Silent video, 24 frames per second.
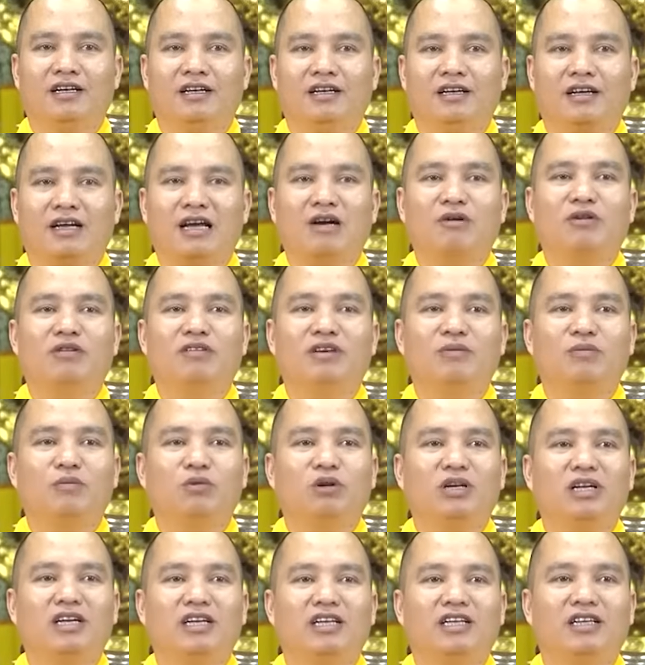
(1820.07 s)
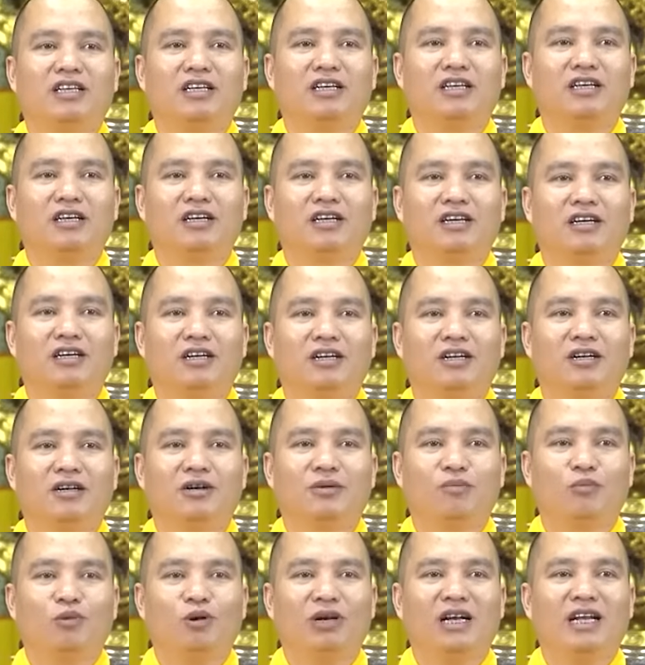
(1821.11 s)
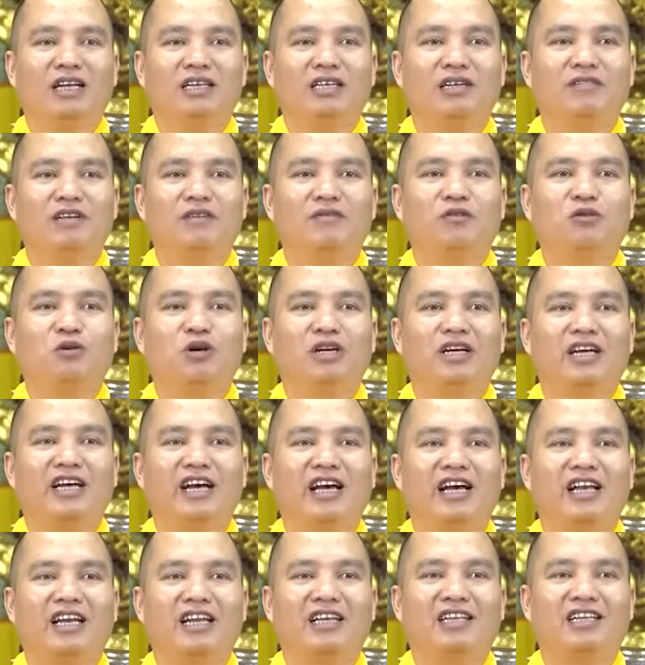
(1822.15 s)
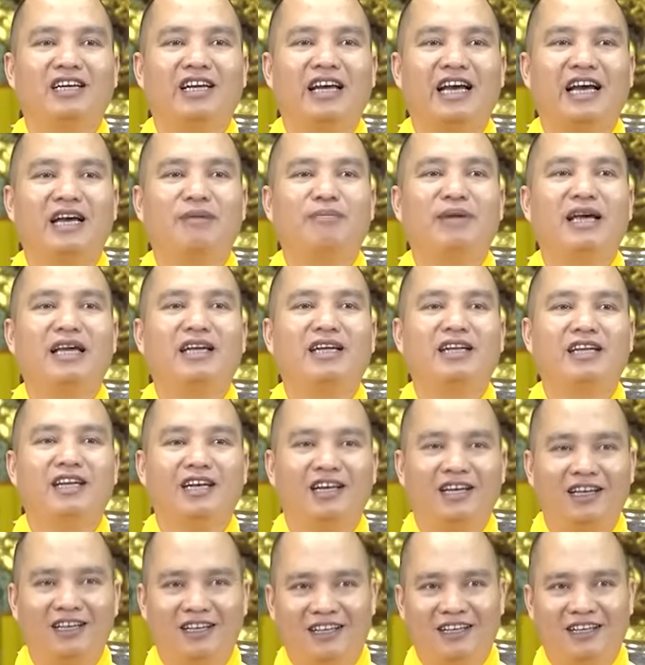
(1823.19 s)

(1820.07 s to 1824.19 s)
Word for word: các quý vị muốn là gì? Muốn là như vị vua kia hay là như kẻ ăn mày kia?